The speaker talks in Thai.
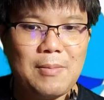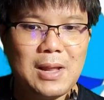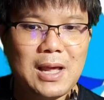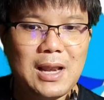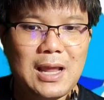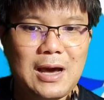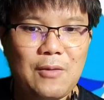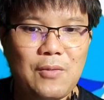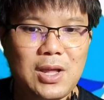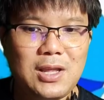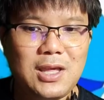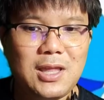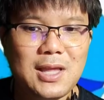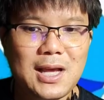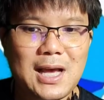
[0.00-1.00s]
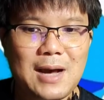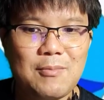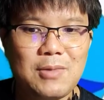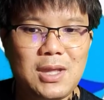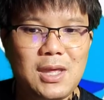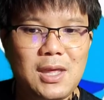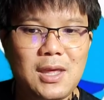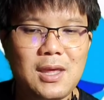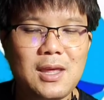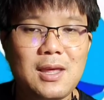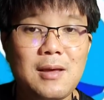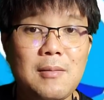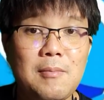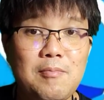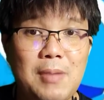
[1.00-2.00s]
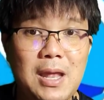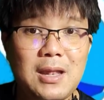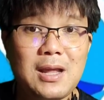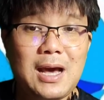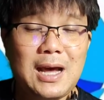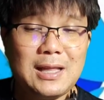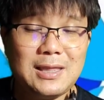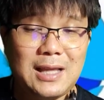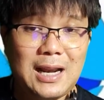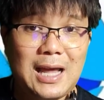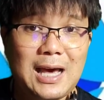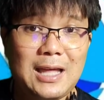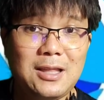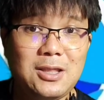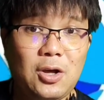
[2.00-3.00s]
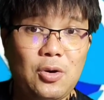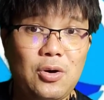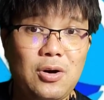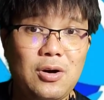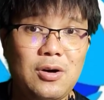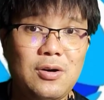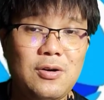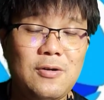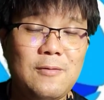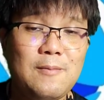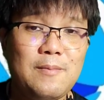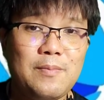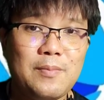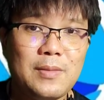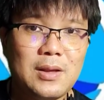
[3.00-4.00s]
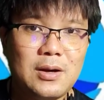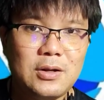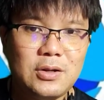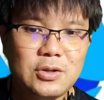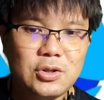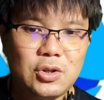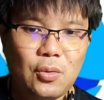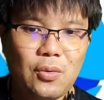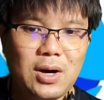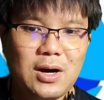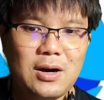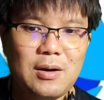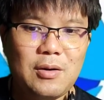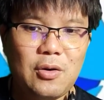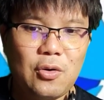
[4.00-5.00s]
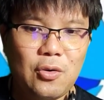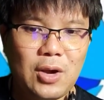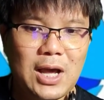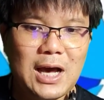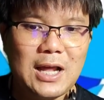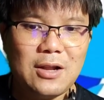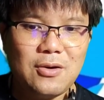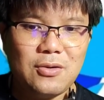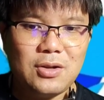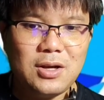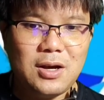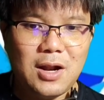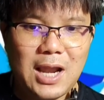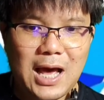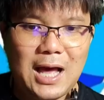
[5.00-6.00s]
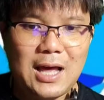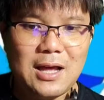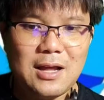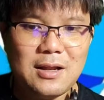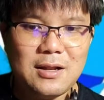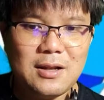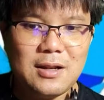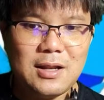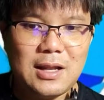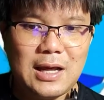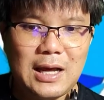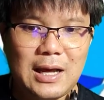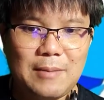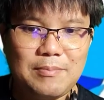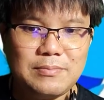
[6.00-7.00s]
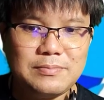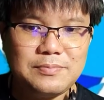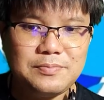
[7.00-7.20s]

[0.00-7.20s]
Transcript: บและละเว้นกิจกรรมที่เป็นอันตรายต่อตัวโครงการของเธอละนะครับ